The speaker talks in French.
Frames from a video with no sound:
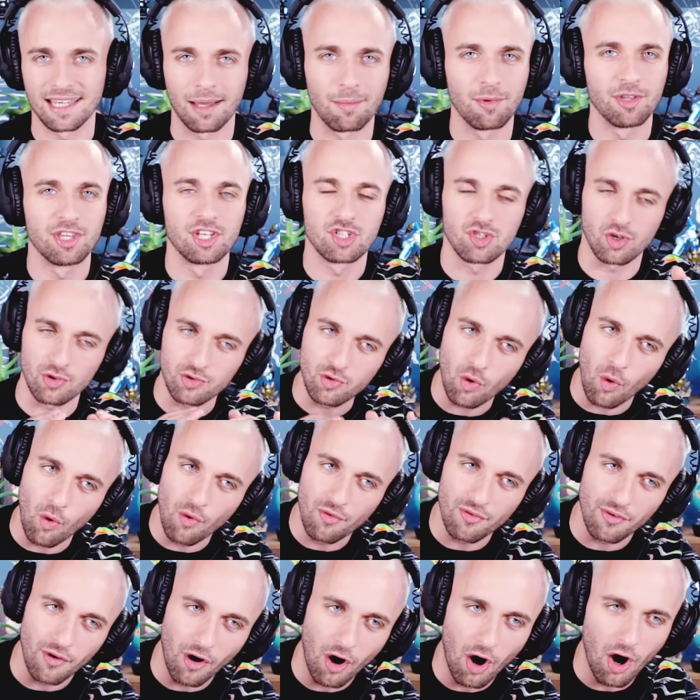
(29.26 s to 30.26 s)
vraiment des gens trop
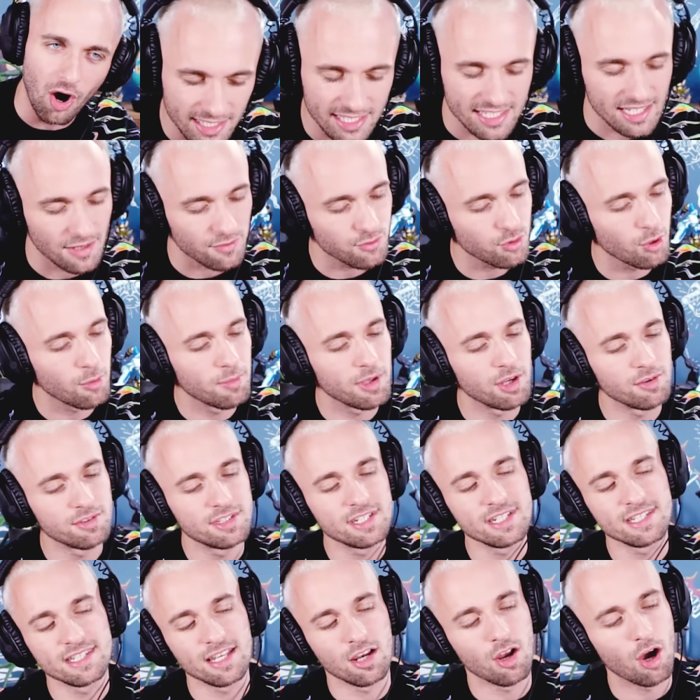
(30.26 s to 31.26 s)
forts qui savent trop bien
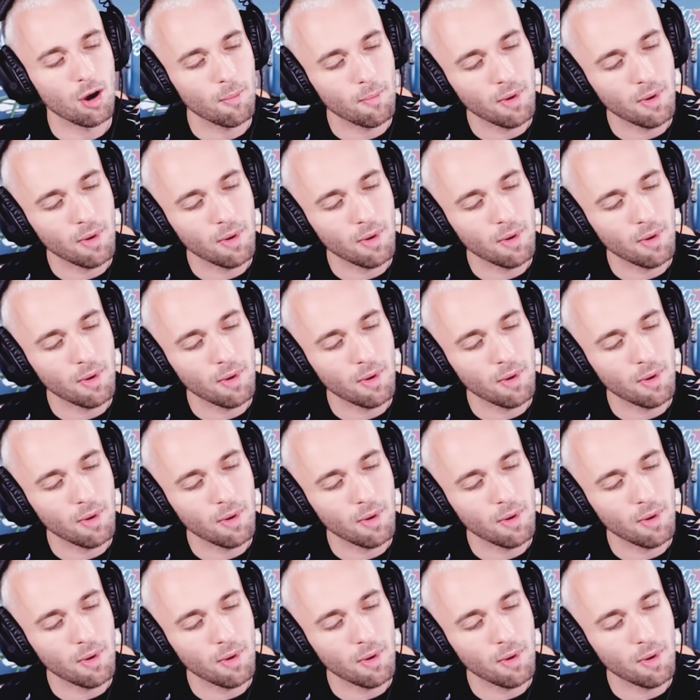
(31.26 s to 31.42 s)
utiliser leurs